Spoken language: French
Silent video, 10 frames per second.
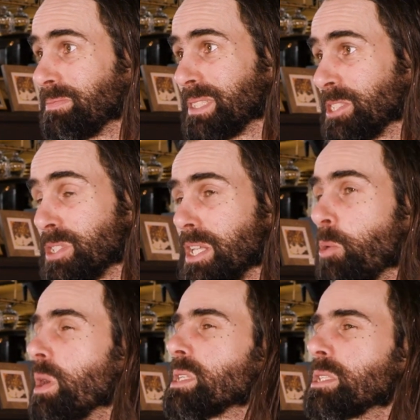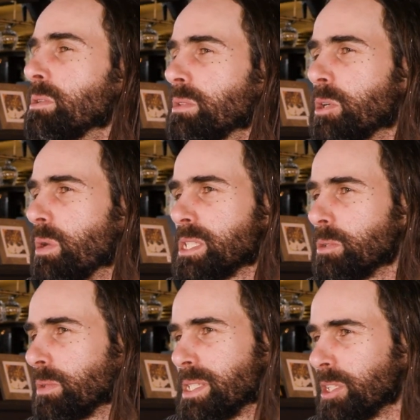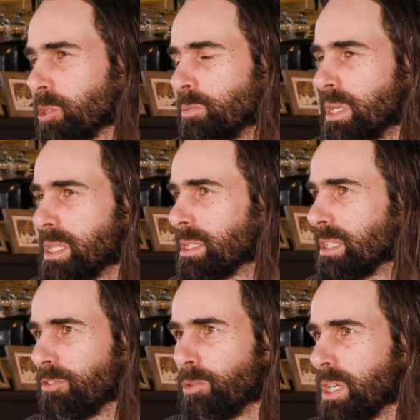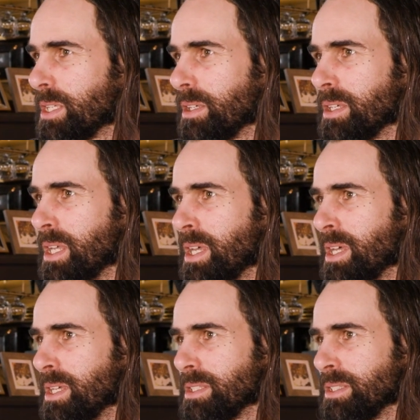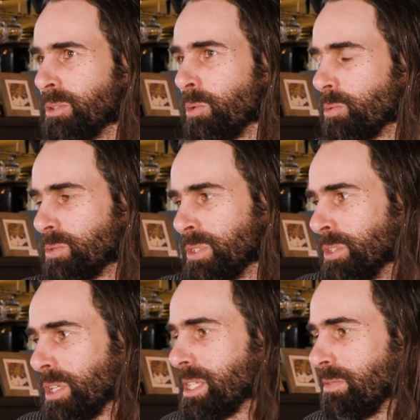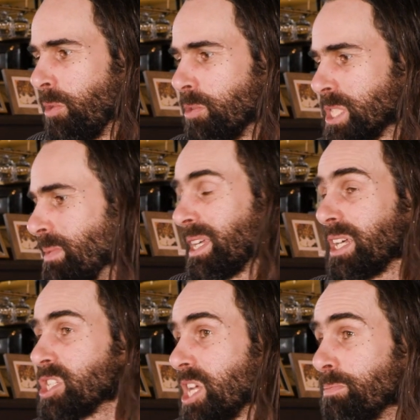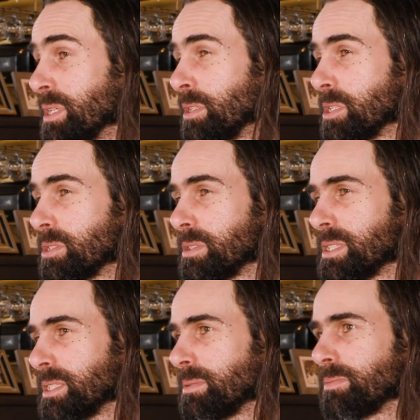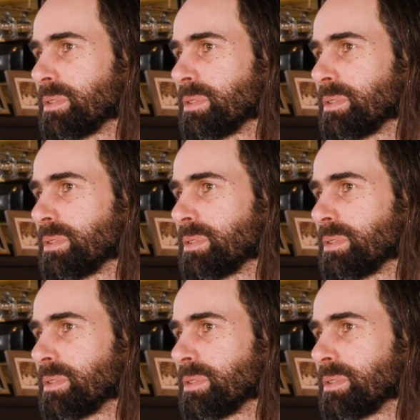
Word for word: C'est juste l'équation, l'équation des êtres humains, que des fois, il y a il y en a qui vont être échappés de ça, tu sais.